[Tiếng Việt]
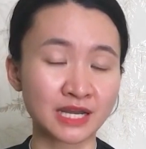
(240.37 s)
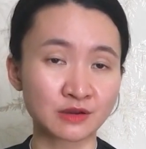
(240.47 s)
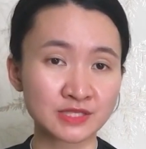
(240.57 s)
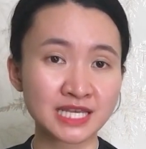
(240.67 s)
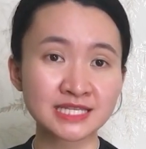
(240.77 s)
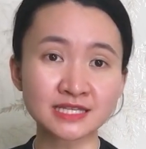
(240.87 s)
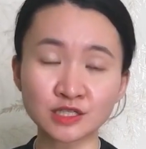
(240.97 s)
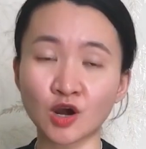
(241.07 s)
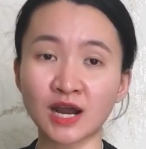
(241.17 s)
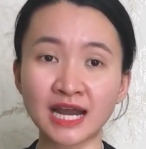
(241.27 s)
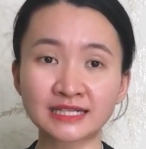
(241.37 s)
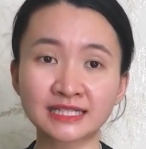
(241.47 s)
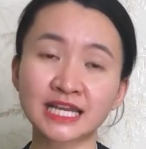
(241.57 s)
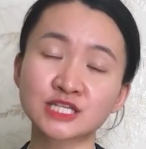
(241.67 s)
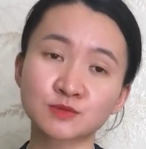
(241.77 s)
này nó sẽ rất khó
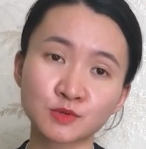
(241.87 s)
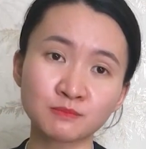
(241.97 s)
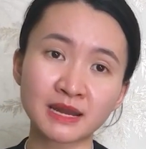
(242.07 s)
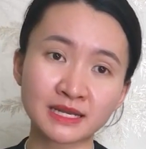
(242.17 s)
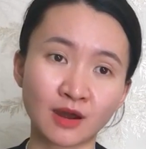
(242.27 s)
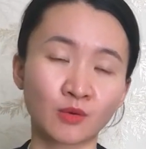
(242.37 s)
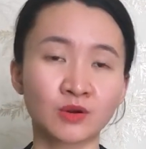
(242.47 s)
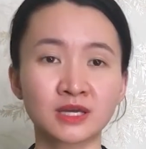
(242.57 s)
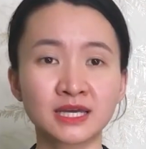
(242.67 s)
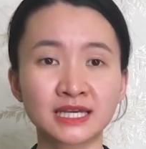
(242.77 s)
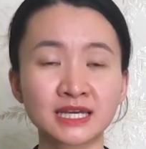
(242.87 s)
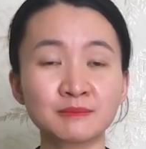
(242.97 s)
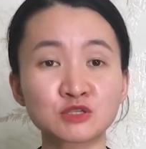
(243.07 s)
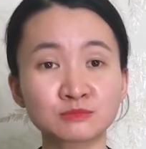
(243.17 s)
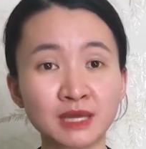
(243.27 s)
khăn ngay trong lúc ban đầu khi
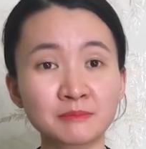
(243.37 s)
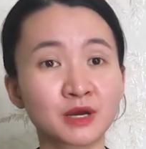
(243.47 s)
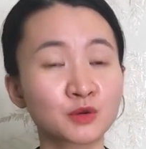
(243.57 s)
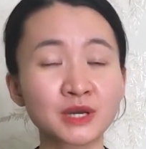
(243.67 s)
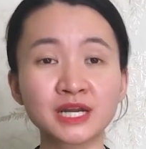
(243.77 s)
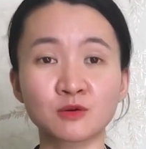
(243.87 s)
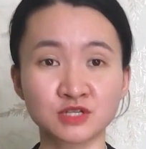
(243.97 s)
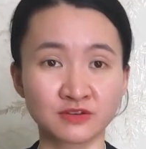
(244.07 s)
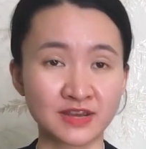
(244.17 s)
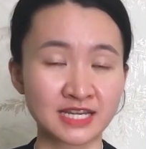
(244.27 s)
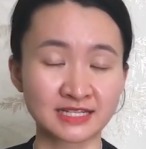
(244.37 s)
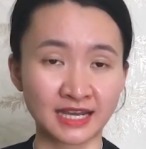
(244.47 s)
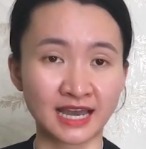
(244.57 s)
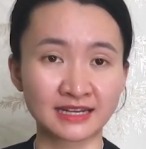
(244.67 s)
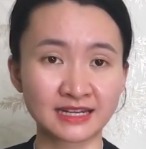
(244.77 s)
mà chúng ta mới quay đầu trở về
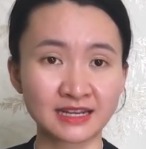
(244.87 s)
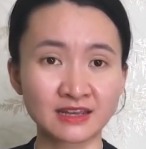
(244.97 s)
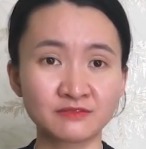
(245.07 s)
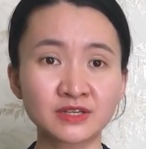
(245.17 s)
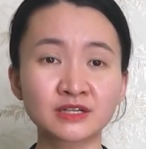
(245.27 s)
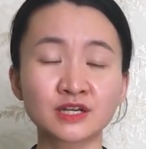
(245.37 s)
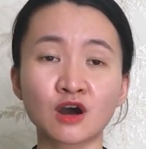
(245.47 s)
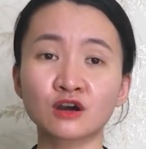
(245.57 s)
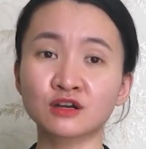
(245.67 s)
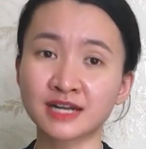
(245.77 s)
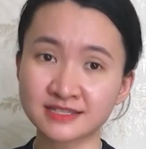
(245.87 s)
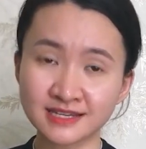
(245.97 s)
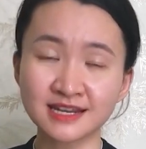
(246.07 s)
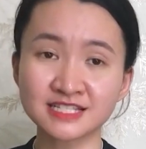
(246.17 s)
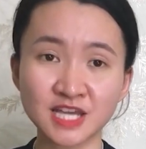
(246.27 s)
chẳng hạn vì người đó còn đang
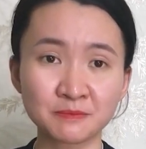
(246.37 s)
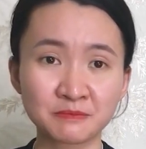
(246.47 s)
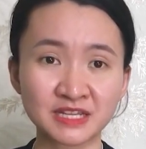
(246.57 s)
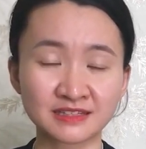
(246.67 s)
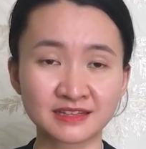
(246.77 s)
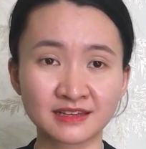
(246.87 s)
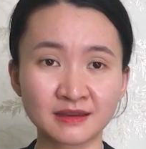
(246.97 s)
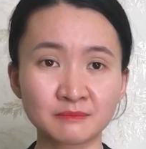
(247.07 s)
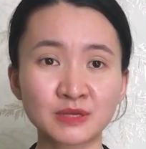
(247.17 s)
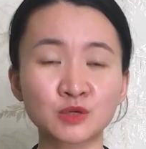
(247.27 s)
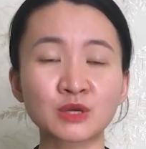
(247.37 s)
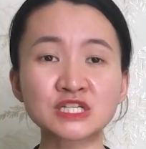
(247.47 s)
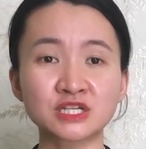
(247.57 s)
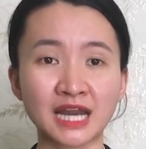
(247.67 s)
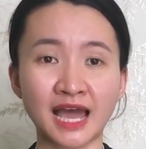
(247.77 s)
rất là giận mình mình
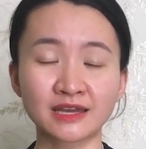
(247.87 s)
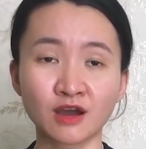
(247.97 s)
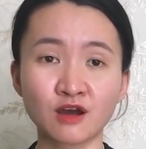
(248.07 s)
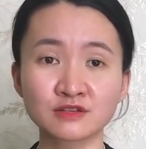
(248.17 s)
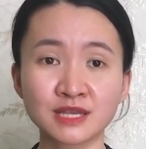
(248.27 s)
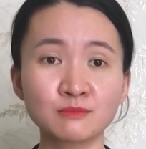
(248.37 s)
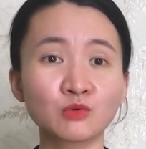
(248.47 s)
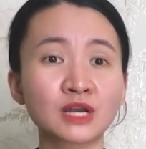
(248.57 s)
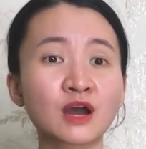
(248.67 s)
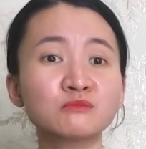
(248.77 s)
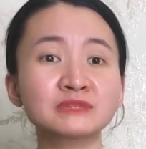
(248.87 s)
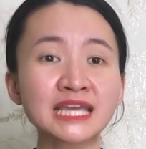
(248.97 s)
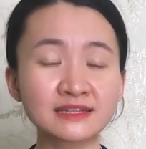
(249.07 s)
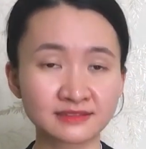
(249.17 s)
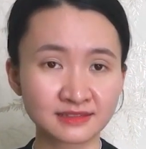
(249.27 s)
quay trở lại họ sẽ một là không
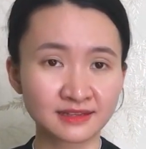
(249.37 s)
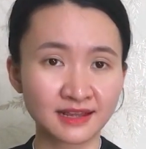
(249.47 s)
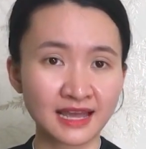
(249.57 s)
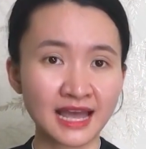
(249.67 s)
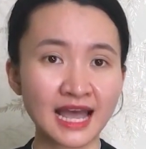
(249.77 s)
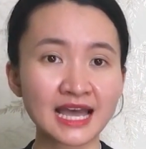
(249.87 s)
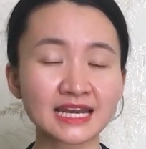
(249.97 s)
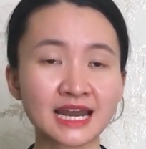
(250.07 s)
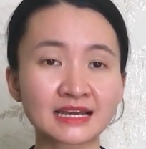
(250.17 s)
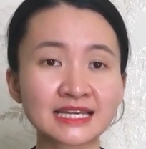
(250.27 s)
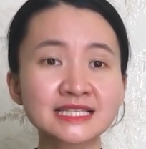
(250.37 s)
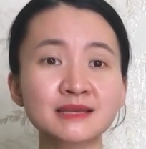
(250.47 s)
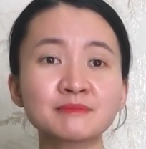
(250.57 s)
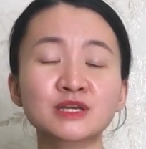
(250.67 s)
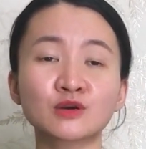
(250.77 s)
tin hai là nghĩ
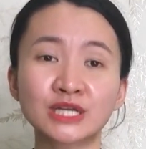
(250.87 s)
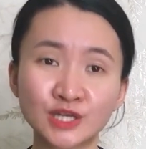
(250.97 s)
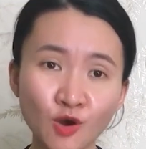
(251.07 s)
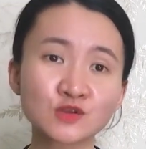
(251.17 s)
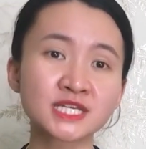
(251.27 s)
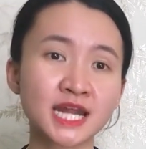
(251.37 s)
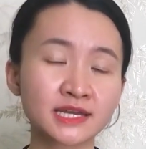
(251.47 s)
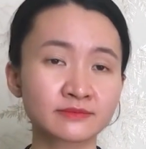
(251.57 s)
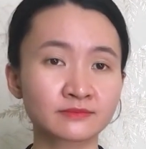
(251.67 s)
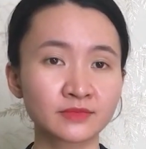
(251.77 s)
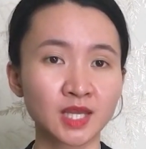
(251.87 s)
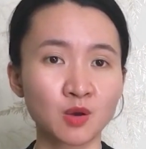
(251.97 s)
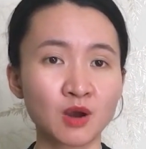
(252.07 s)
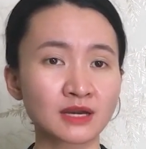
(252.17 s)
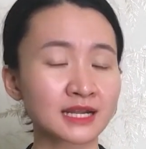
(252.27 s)
xem mình có ý đồ gì đây
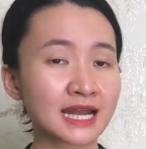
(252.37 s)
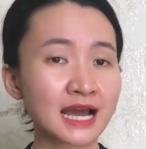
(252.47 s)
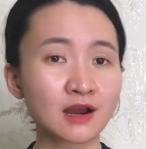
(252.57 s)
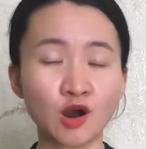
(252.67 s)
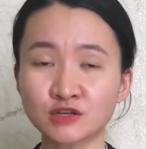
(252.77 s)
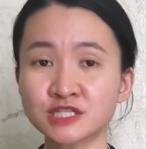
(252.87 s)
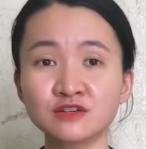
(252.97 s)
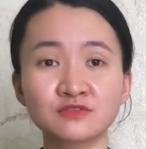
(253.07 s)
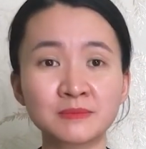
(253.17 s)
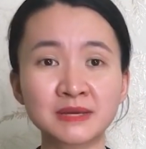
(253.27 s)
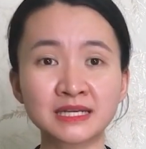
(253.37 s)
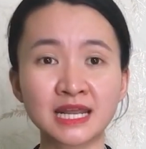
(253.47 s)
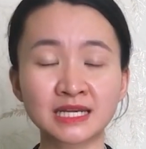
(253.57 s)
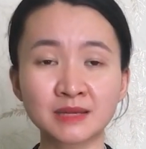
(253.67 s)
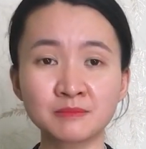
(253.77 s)
hoặc là đang khó chịu với mình
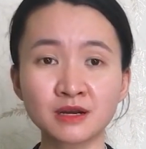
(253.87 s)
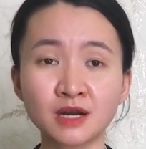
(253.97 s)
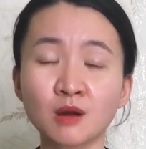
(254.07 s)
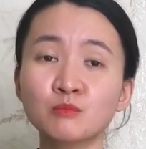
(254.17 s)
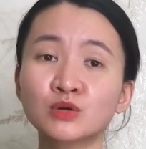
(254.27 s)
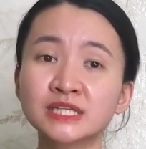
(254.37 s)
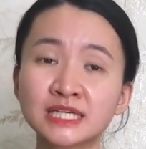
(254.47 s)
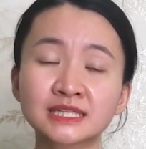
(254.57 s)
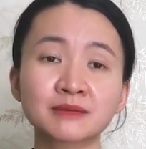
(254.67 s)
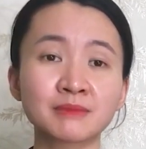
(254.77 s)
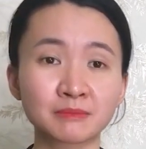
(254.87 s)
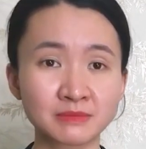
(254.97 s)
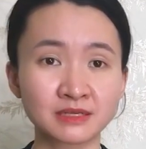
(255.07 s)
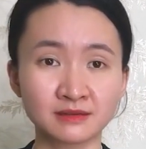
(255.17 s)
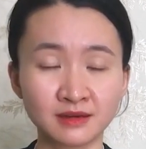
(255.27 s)
đến cái mức không muốn nhìn thấy mặt
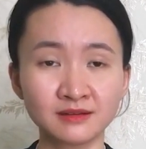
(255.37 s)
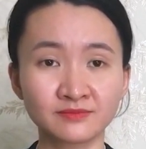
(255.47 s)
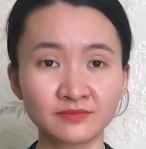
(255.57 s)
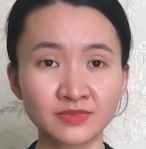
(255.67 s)
mình nữa